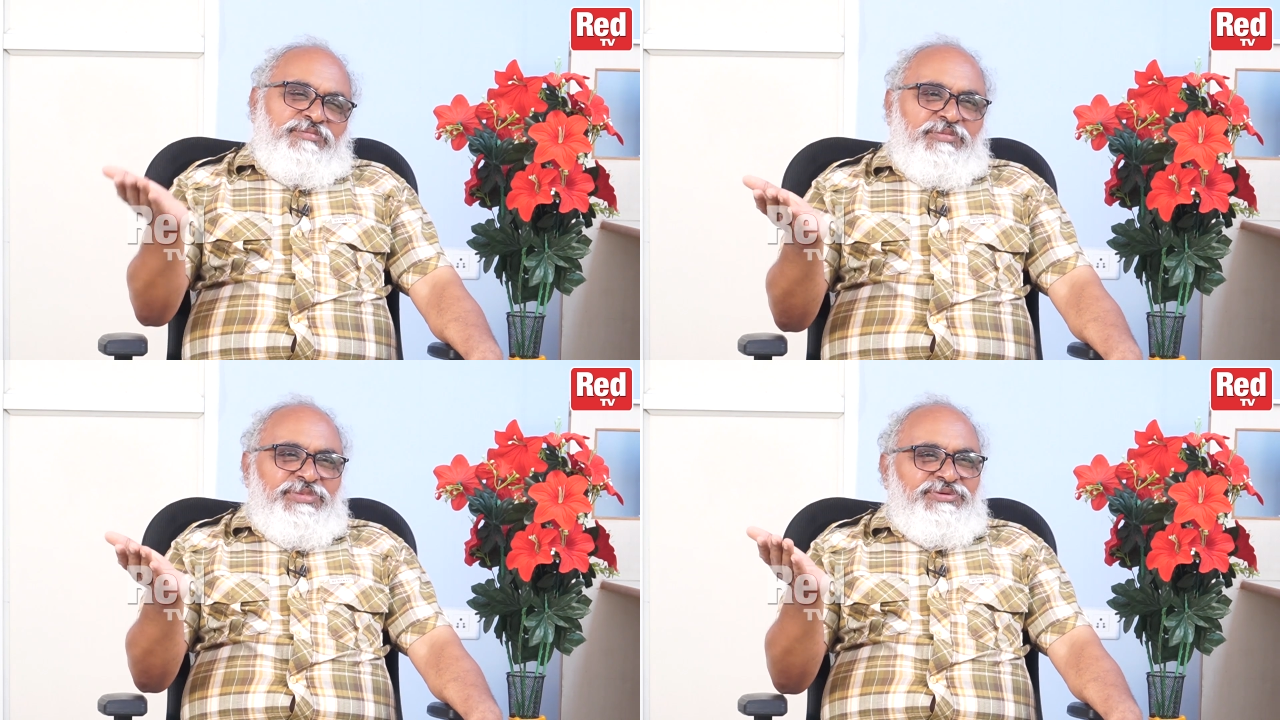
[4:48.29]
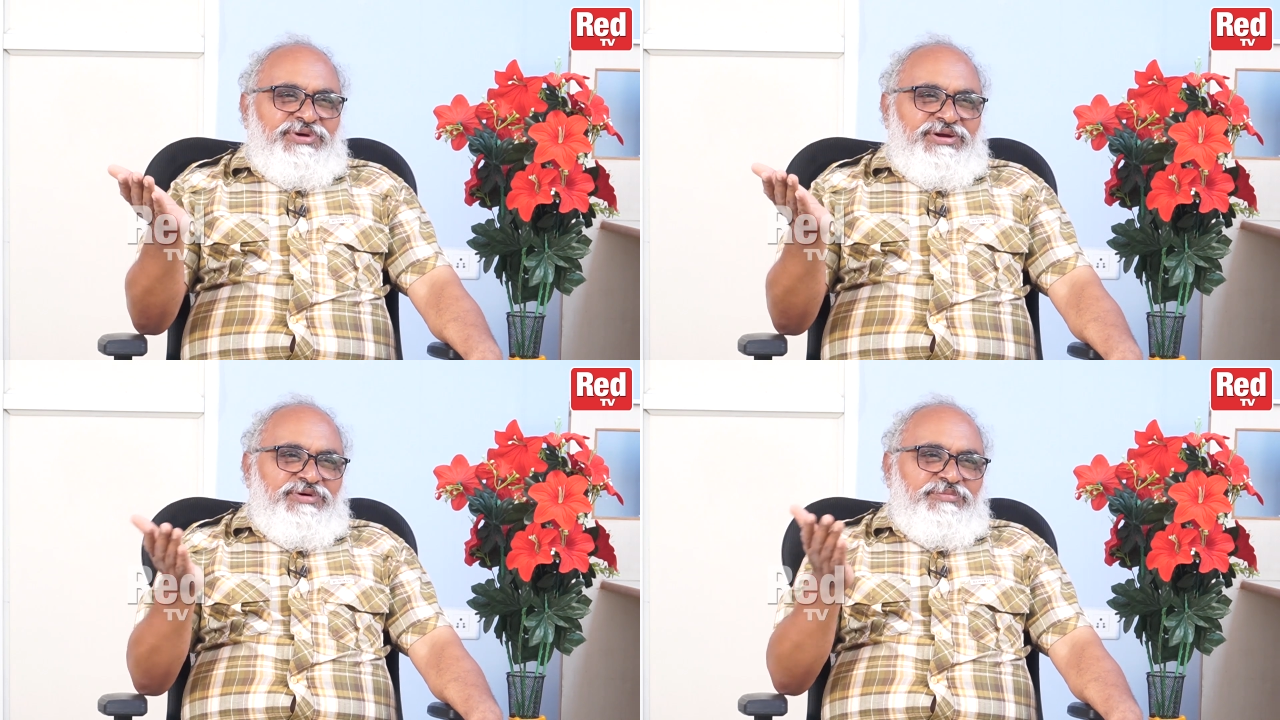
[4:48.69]

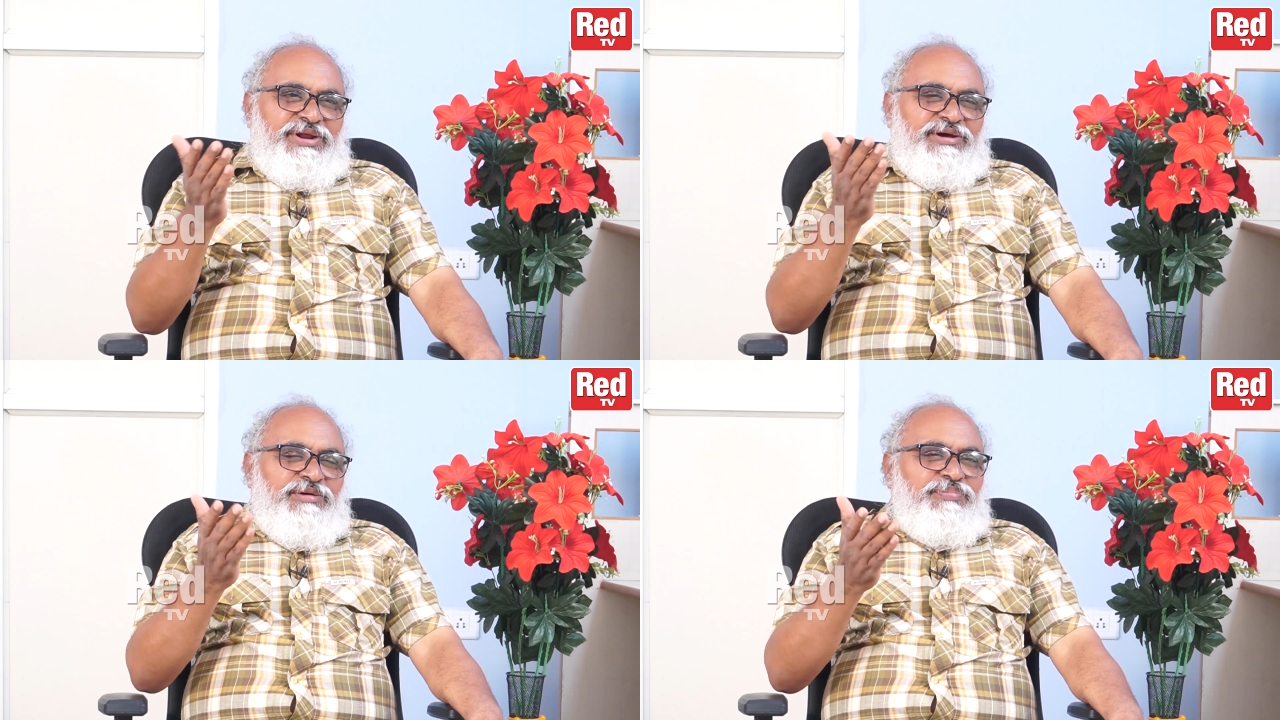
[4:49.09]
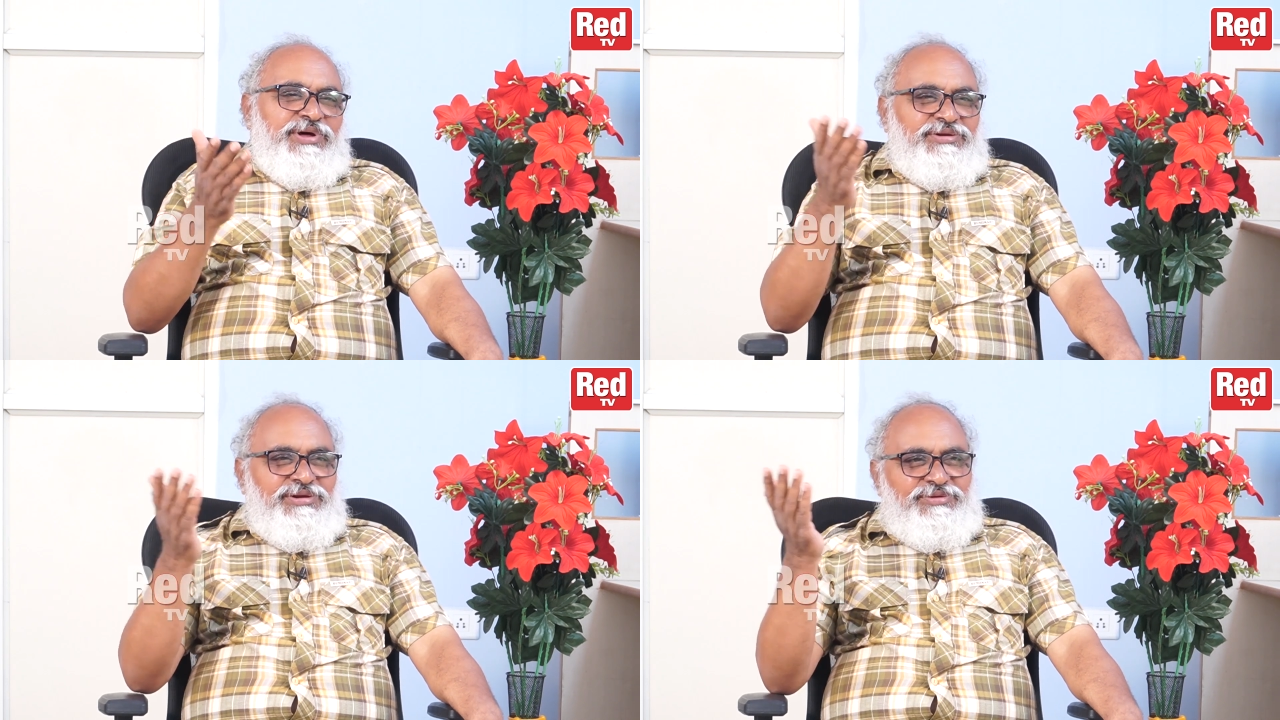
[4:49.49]
పంపించేయటమే బ్రేకప్
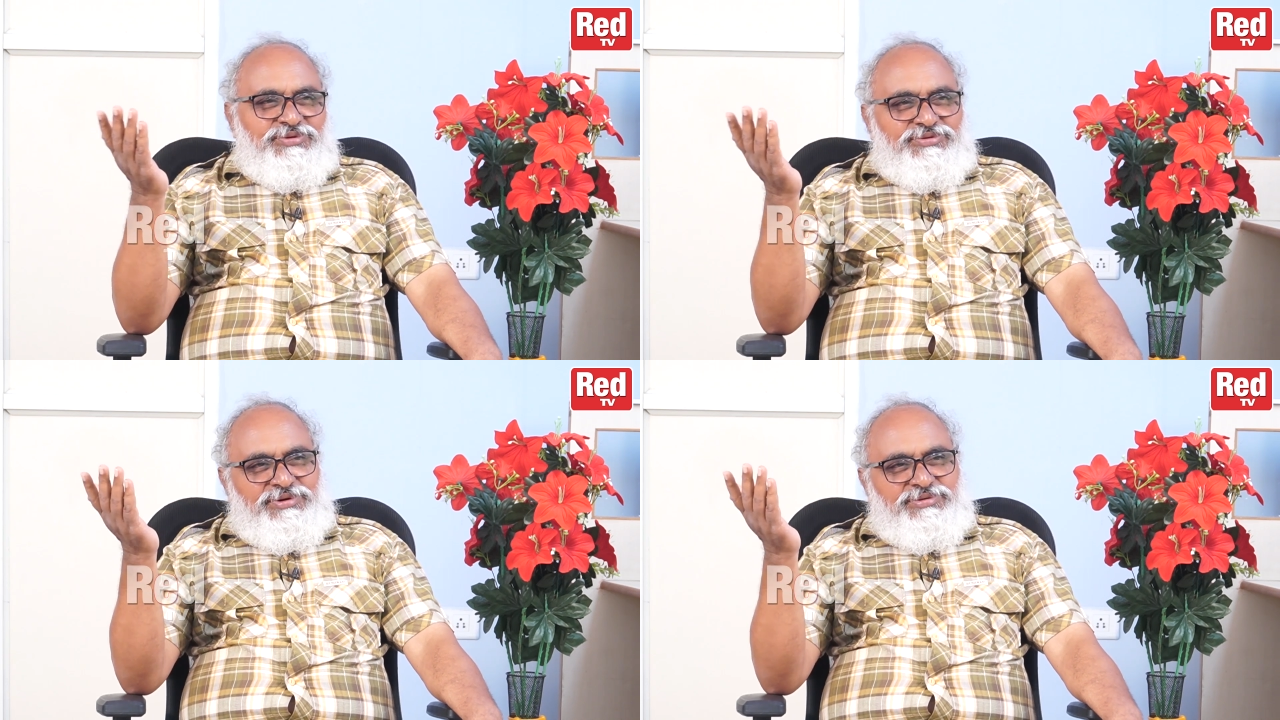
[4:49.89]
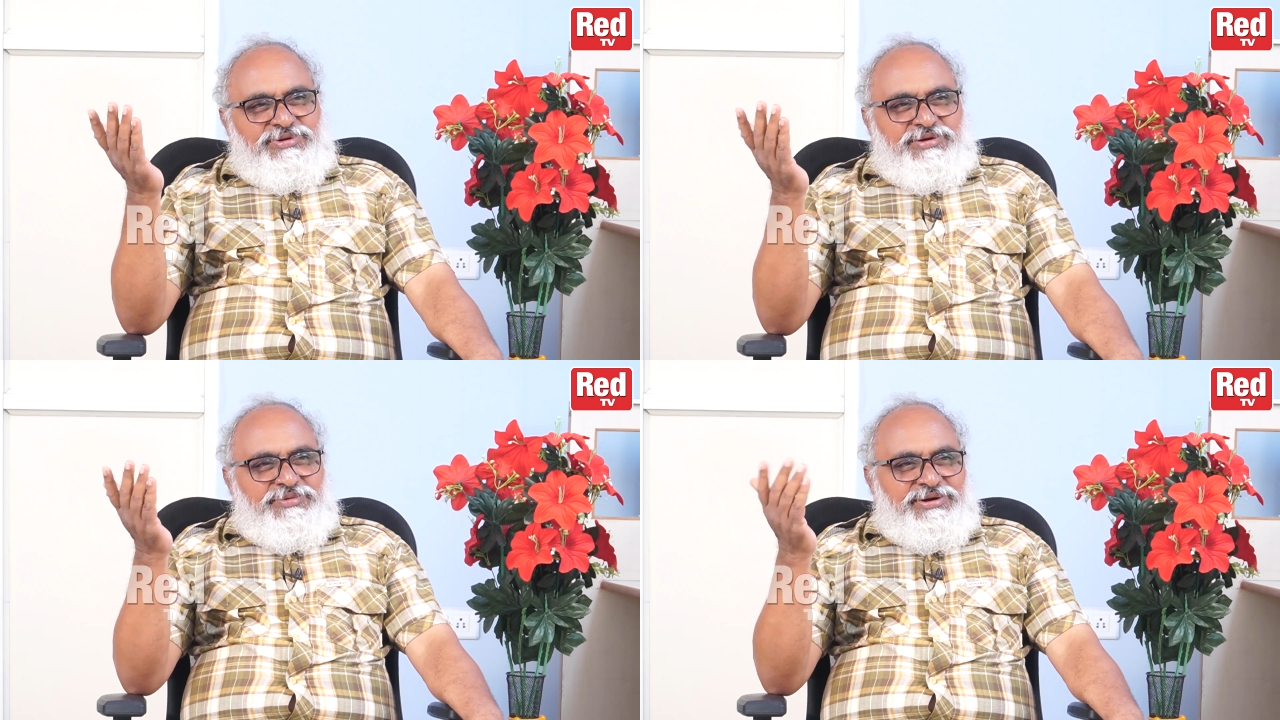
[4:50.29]
పార్టీలు ఎందుకు
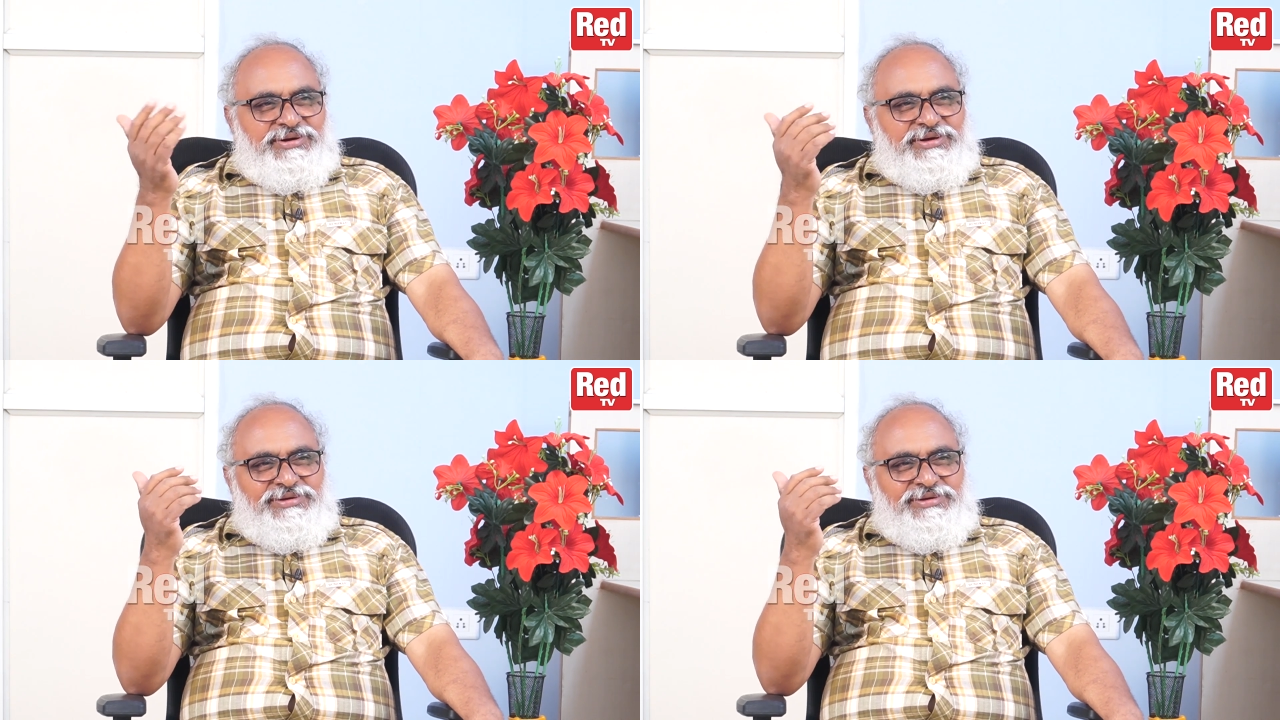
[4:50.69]
జరుగుతున్నాయి బయట